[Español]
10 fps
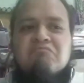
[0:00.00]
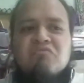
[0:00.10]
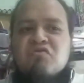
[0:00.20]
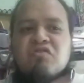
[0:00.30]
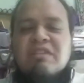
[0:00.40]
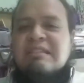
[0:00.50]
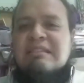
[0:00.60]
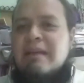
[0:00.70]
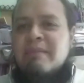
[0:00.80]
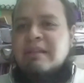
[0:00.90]
no
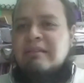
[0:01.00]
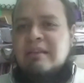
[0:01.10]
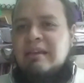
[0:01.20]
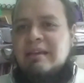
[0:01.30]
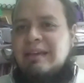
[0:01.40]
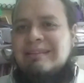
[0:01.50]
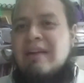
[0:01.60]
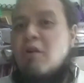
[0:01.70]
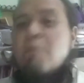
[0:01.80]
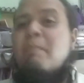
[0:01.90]
necesariamente
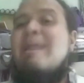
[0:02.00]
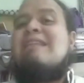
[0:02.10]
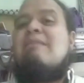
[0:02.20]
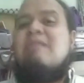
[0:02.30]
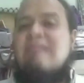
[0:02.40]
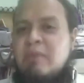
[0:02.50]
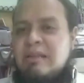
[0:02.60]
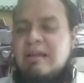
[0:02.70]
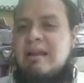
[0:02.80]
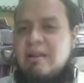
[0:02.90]
están completamente
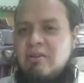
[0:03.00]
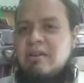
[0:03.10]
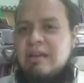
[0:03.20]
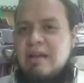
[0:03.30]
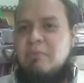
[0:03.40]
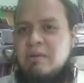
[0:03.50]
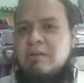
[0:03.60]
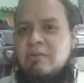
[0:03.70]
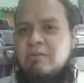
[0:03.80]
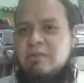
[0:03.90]
apuestas a la lógica del
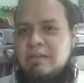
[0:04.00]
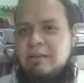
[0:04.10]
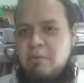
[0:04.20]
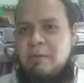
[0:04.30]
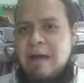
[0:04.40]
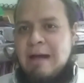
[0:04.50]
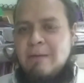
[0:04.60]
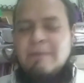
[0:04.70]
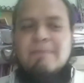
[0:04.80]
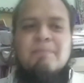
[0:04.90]
público y lo
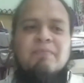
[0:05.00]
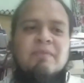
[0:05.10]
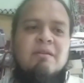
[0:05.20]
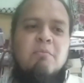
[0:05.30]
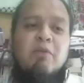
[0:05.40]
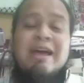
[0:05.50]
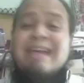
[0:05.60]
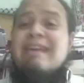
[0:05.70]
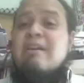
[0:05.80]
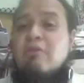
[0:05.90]
privado,
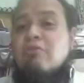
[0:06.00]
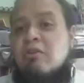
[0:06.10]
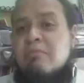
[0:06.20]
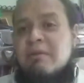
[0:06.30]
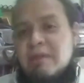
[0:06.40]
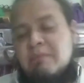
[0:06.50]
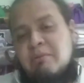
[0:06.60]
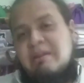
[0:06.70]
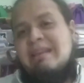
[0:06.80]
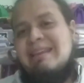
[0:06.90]
pueden incluso convivir,
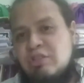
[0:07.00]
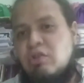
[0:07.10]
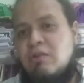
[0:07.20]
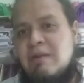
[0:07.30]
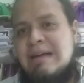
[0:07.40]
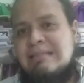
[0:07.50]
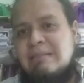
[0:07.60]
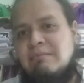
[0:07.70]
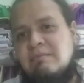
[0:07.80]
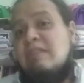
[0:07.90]
porque de hecho lo
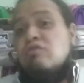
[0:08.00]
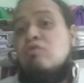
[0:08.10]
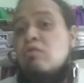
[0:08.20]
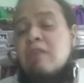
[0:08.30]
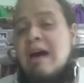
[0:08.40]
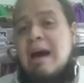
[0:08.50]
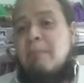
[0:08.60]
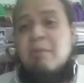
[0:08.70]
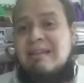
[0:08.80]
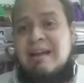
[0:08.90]
hacen, sin duda
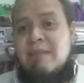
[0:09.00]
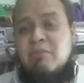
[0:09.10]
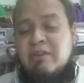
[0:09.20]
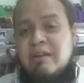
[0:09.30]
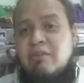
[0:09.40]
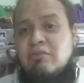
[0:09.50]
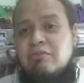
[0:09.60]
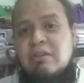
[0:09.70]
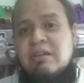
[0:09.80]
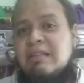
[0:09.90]
apuestan a
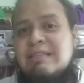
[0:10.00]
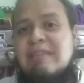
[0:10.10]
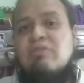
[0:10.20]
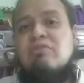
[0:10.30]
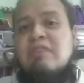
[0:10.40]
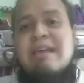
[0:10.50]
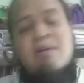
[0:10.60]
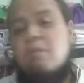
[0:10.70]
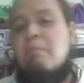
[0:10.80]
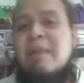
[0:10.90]
modelos de
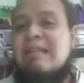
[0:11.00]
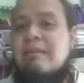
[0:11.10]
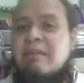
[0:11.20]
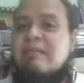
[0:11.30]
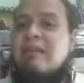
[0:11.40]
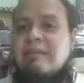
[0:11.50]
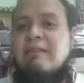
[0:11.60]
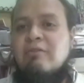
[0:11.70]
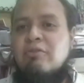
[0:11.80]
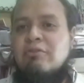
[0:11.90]
sociedad completamente
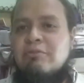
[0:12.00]
distintos,